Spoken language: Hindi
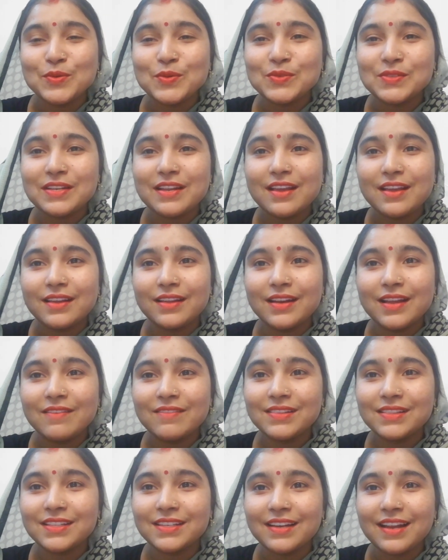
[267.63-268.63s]
उसने
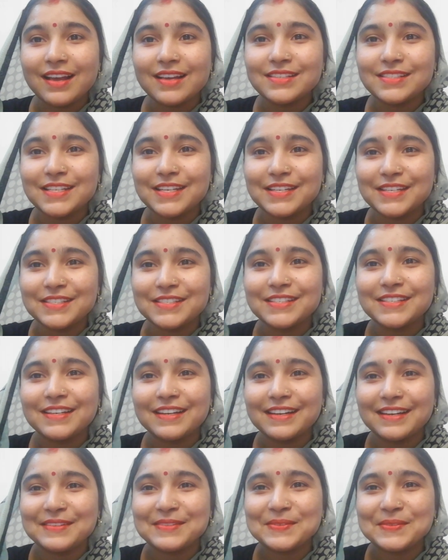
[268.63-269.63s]
एलेवंथ क्लास से टीचिंग
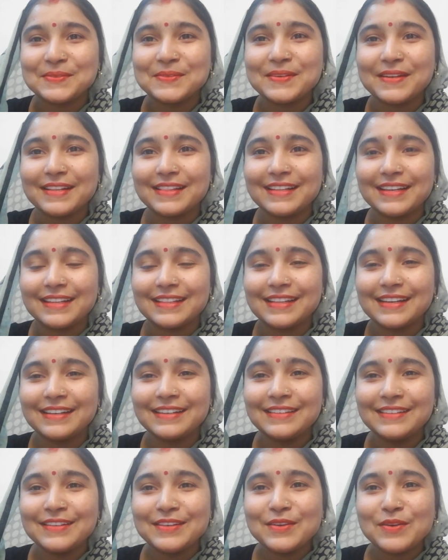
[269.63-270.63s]
करना शुरू कर दिया
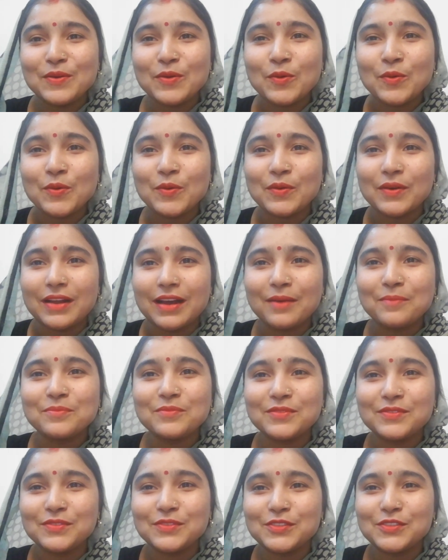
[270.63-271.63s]
था और हम
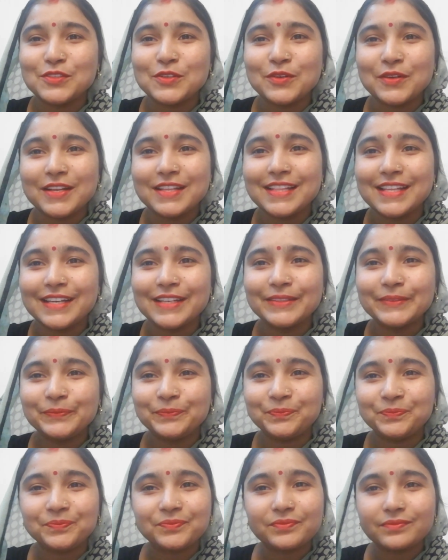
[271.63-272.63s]
छोटे थे
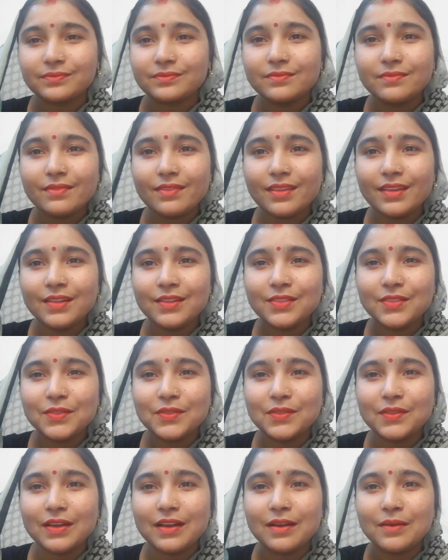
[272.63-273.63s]

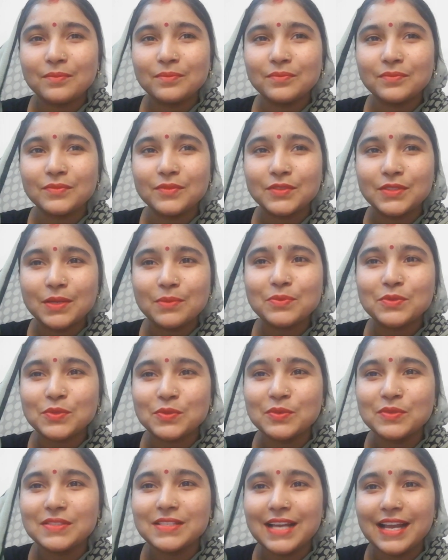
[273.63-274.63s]
हम जब
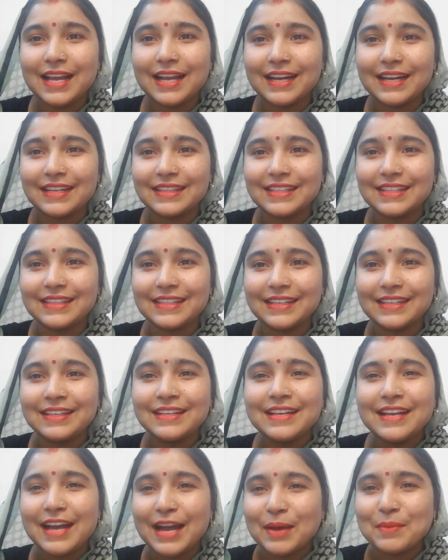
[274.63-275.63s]
स्कूल जाया करते थे
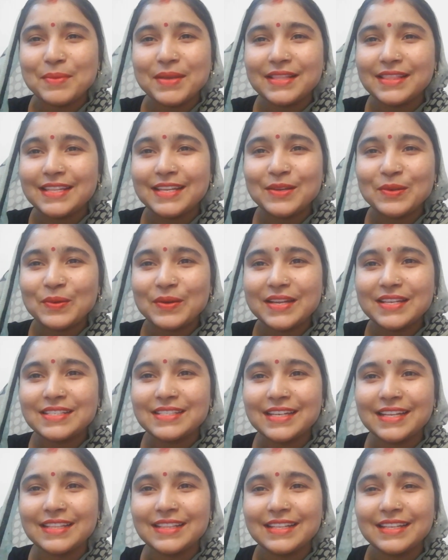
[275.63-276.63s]
हमें इतनी
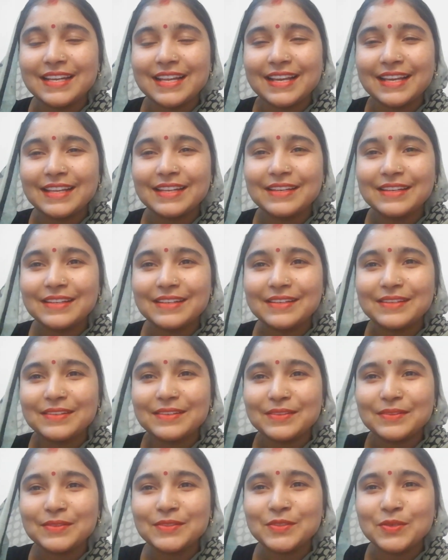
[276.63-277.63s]
नॉलेज नहीं थी लेकिन
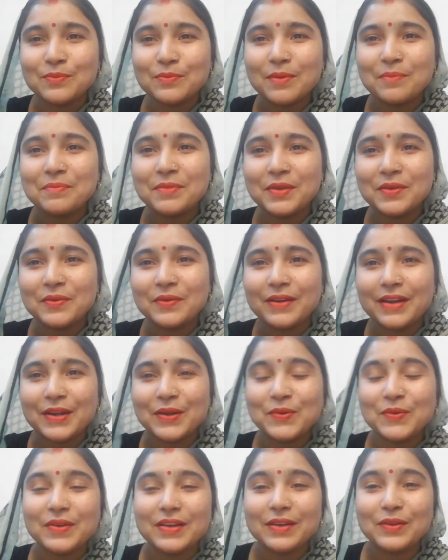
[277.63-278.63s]
जो मम्मी और
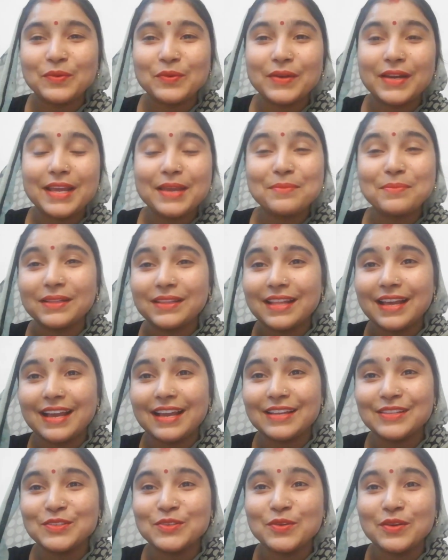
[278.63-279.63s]
रेनू हैं उन्हें ही पता
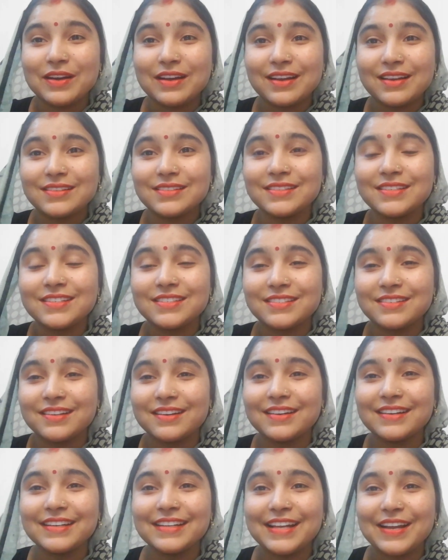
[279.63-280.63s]
है जो असली
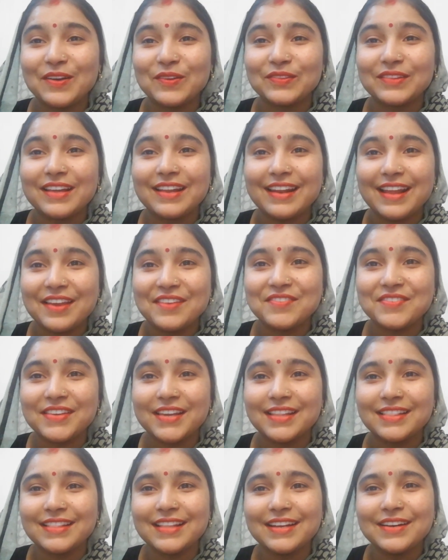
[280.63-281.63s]
स्ट्रगल क्या होता है लाइफ
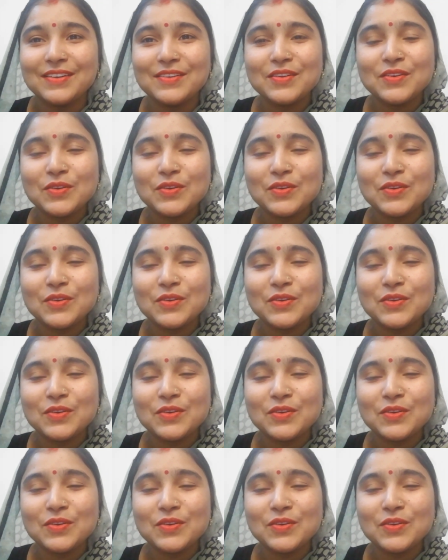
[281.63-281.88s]
के अंदर